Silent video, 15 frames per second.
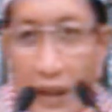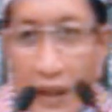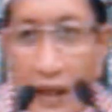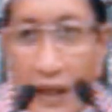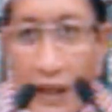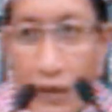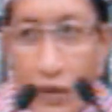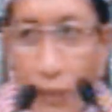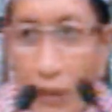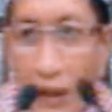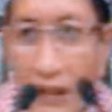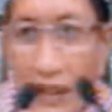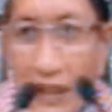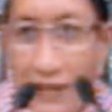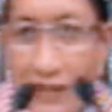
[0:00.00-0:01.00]
Hei, coba
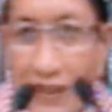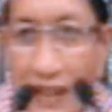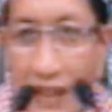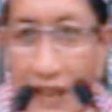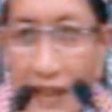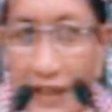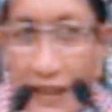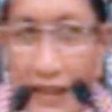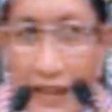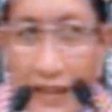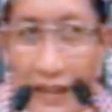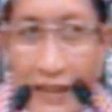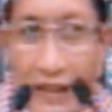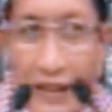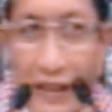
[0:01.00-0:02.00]
tazkiyahkan
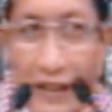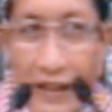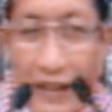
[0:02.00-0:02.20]
kakinya.